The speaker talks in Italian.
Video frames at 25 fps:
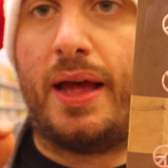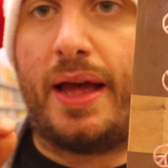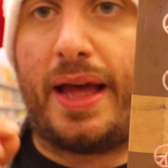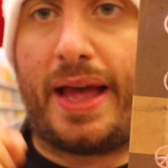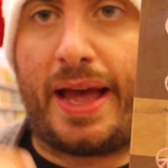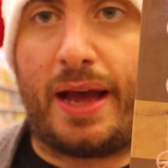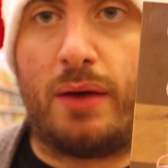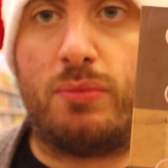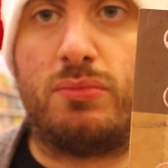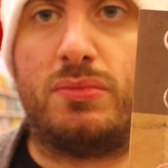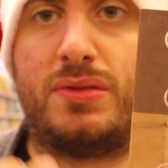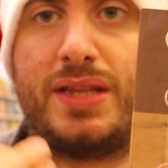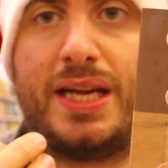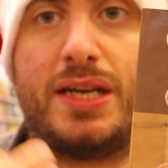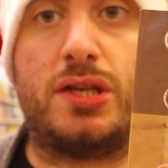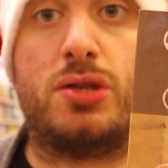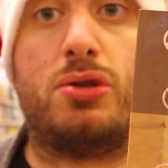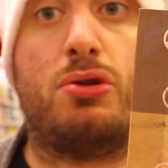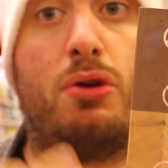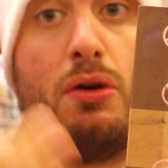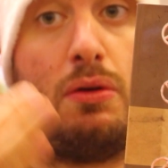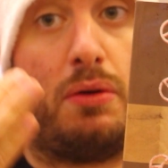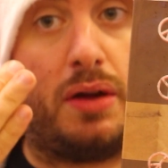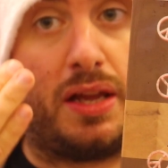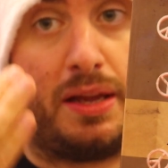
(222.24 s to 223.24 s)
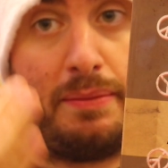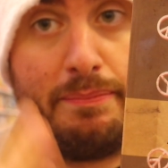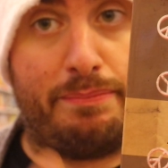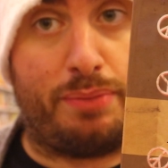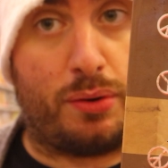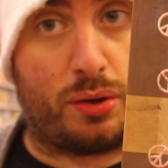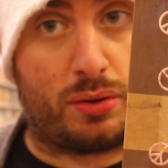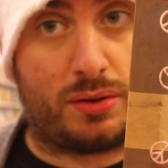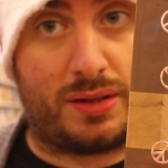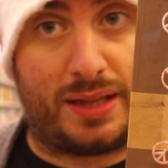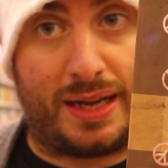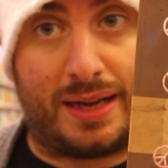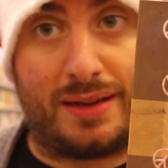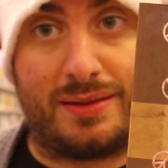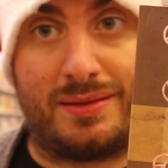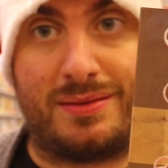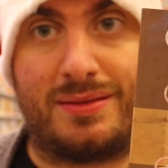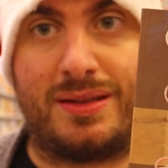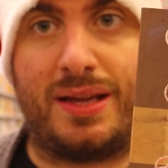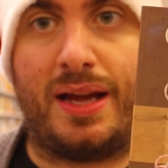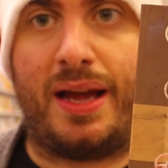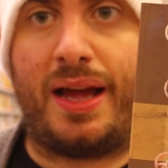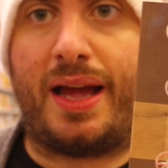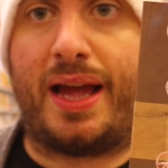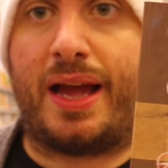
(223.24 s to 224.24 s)
È un testo
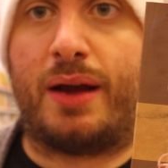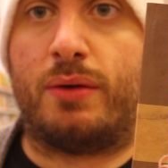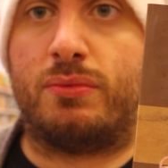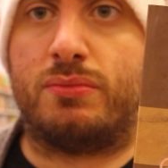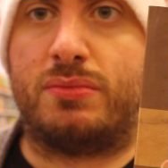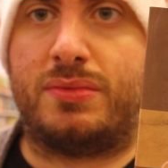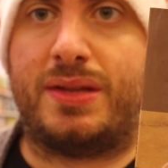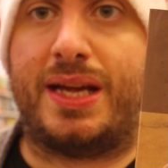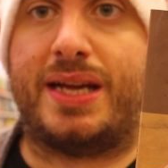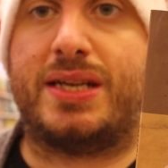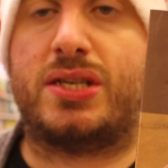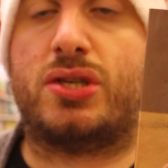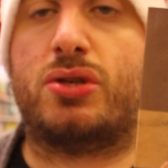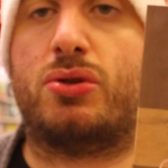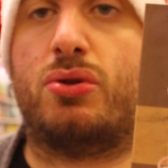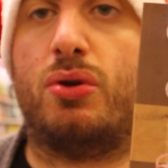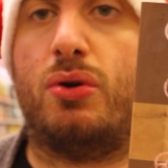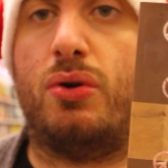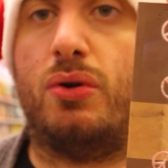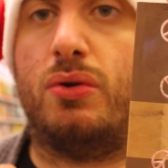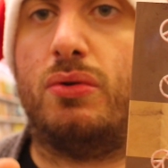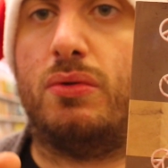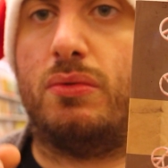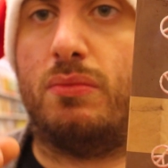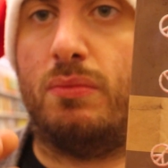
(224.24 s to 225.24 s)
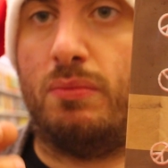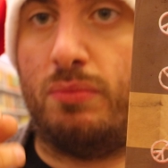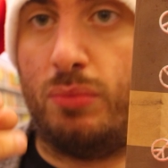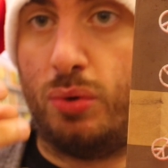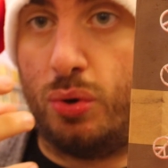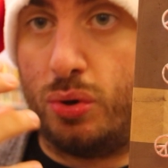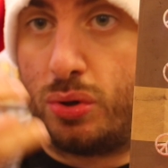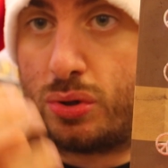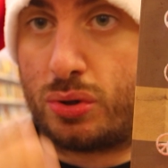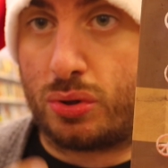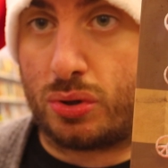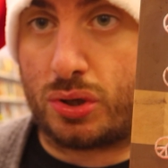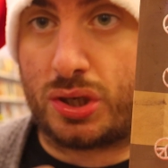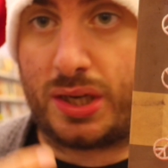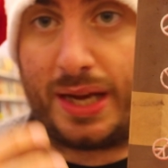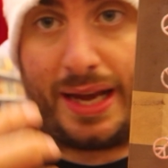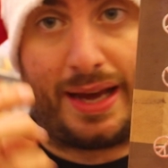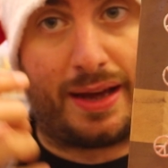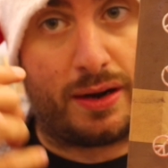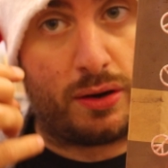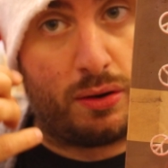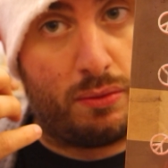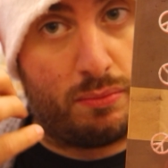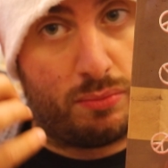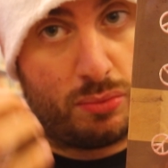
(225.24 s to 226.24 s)
importante, è un testo molto
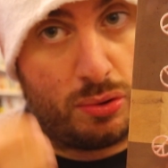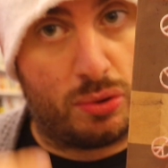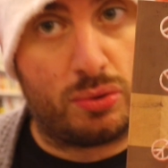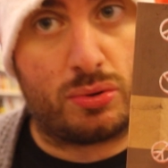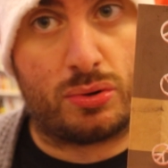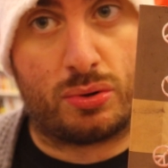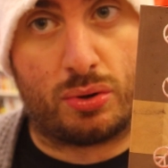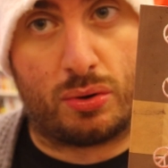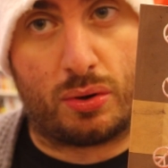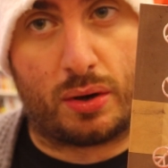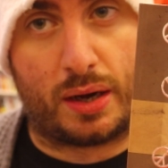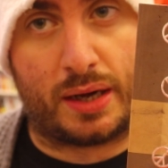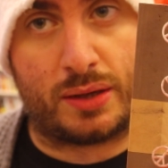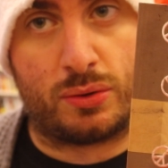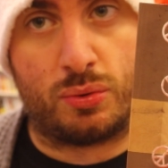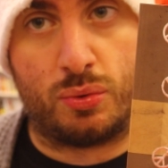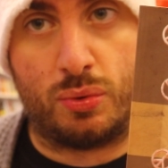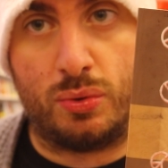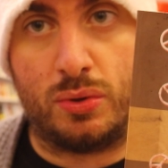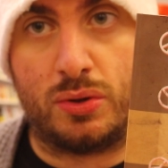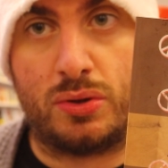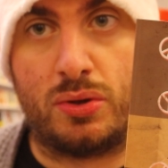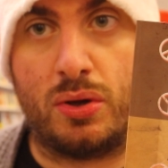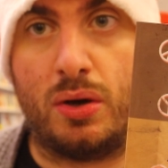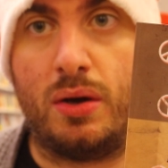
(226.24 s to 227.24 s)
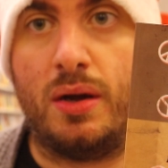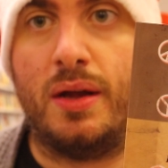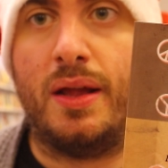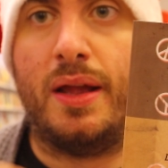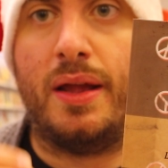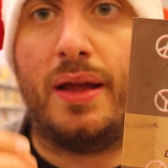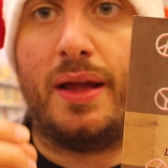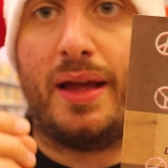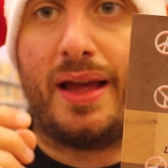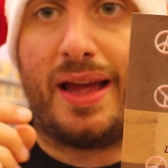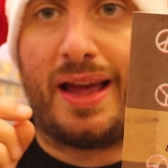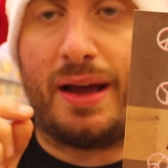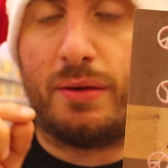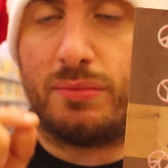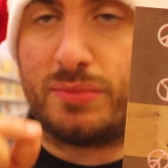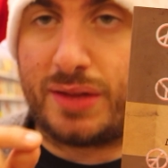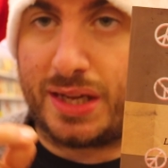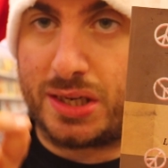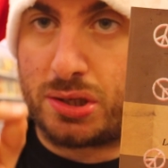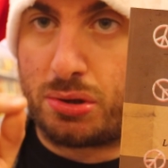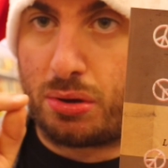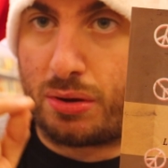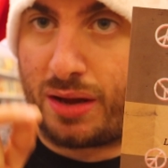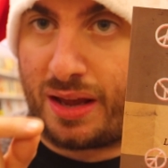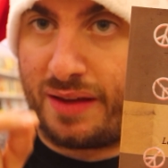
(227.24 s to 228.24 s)
serio, molto adulto è un
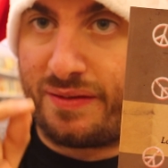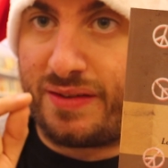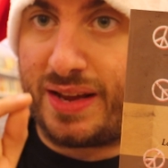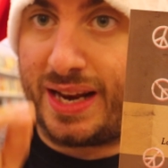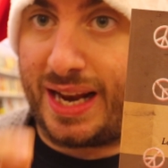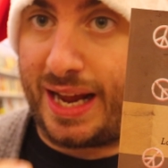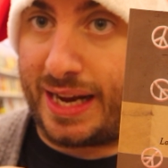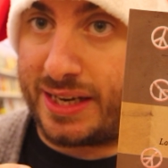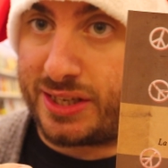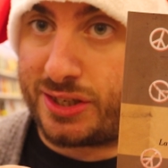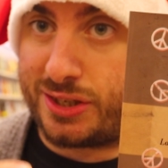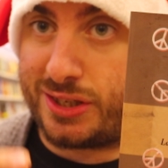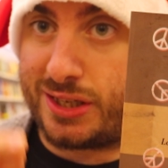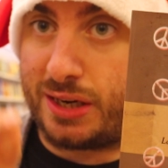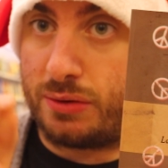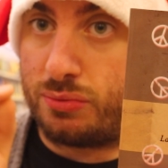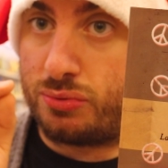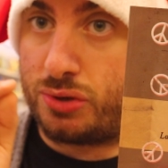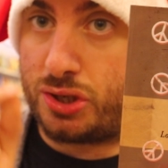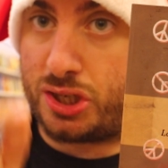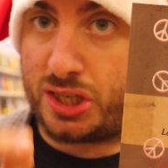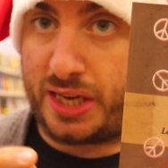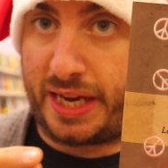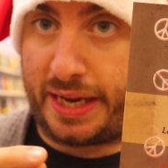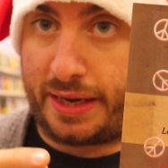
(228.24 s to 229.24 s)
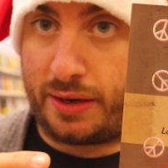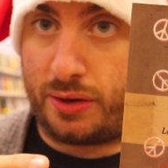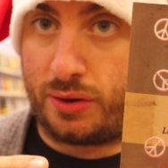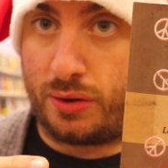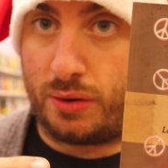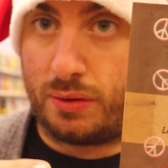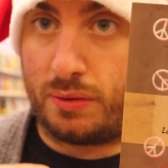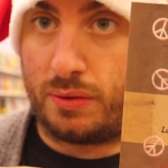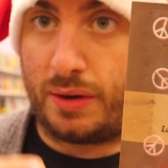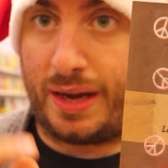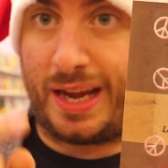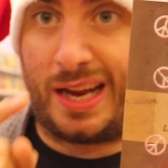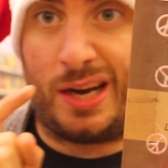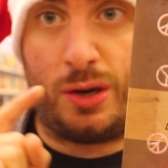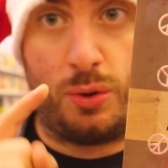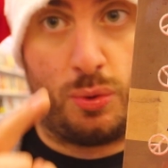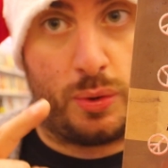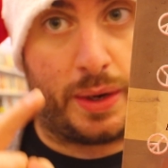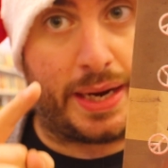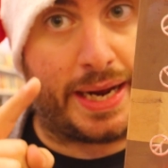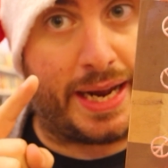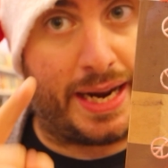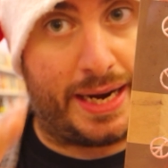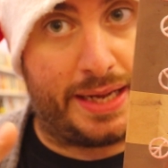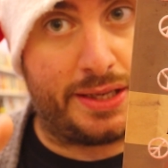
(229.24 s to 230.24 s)
testo che vi lascia un segno, è
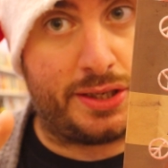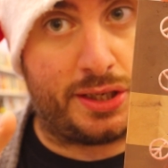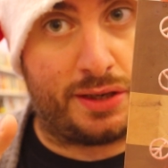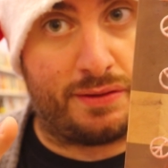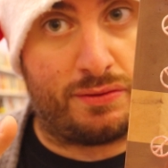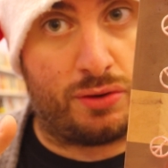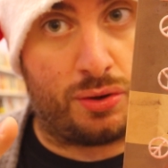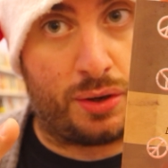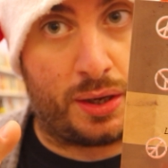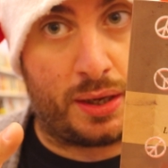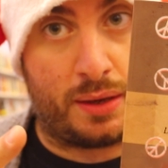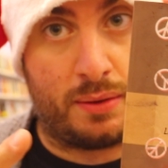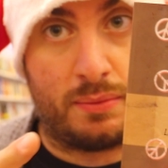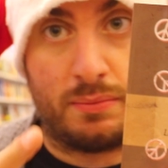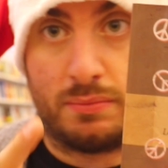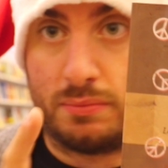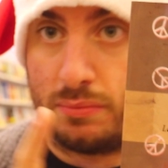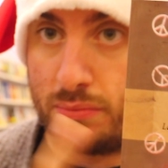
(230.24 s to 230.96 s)
lui che legge voi.